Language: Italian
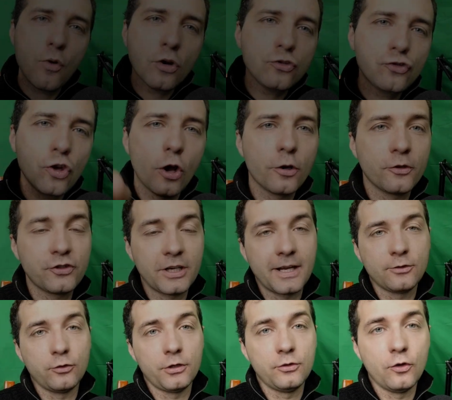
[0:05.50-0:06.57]
buongiorno
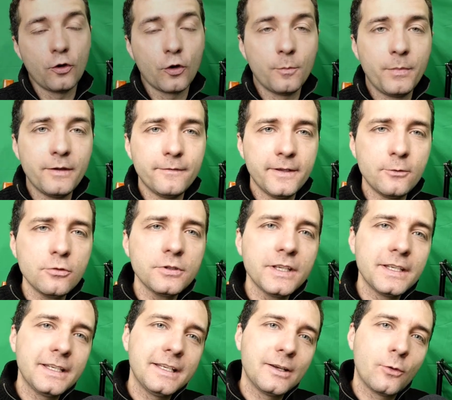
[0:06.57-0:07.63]
cercatori d'oro,
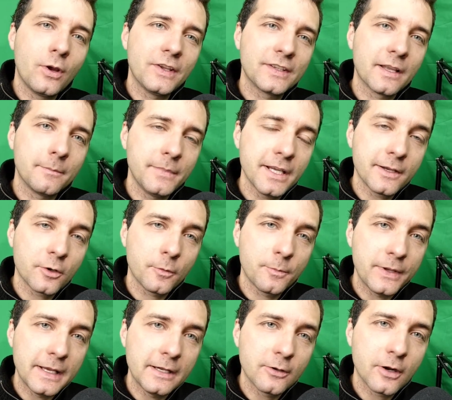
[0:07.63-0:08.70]
benvenuti in questa micro
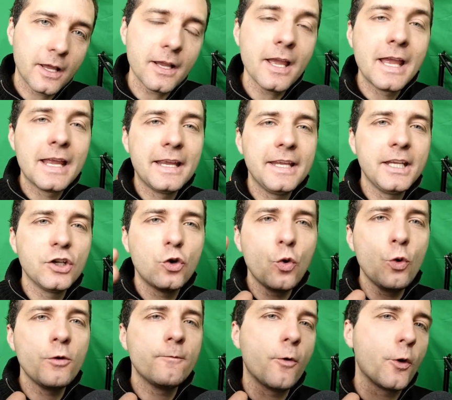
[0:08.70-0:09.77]
pillola in
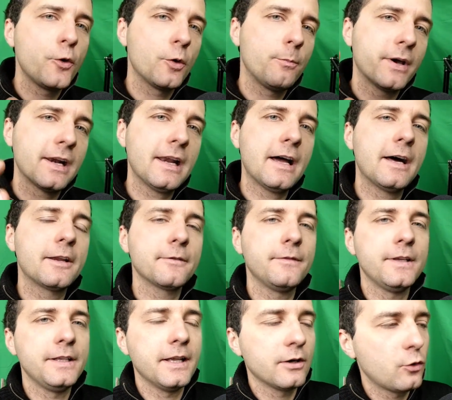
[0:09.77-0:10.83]
cui voglio
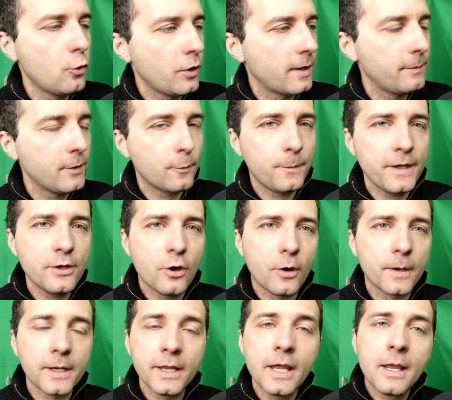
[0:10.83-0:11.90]
parlarvi di alcune mie
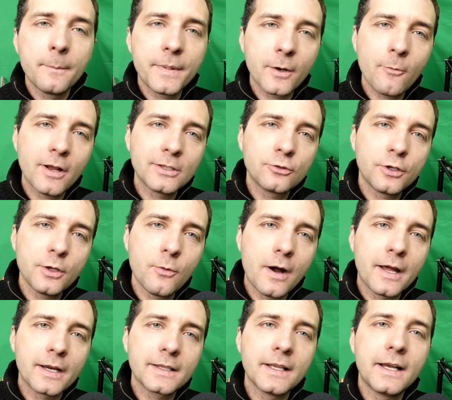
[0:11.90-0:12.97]
opinioni per quanto
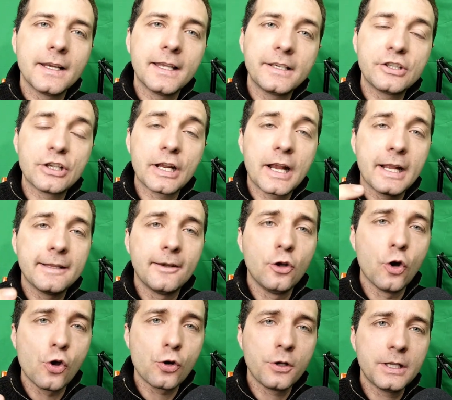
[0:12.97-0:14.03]
riguarda la ricerca
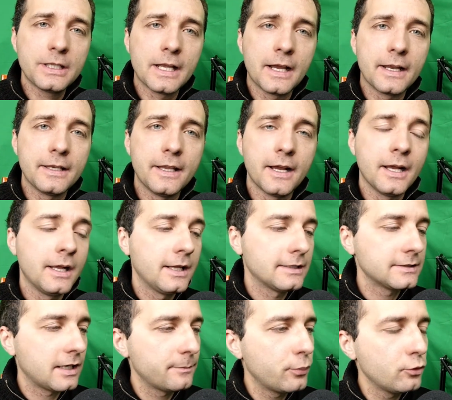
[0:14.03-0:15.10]
dell'oro in Italia
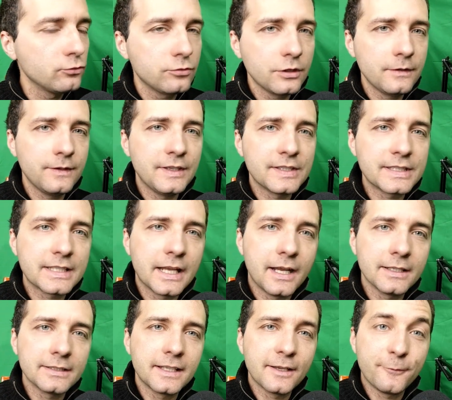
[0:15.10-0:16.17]
dal punto di
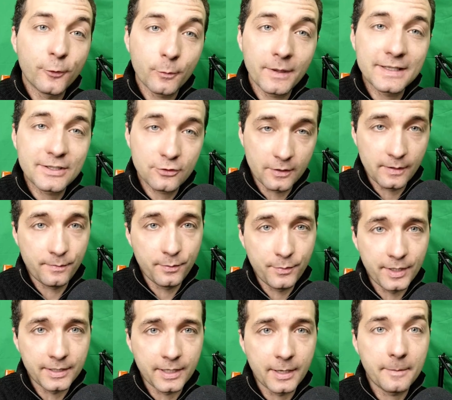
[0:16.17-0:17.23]
vista della formazione delle
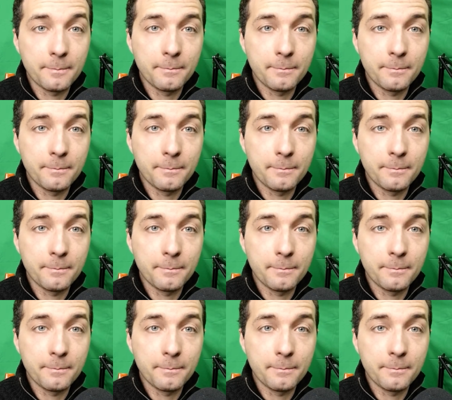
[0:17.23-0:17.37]
pepite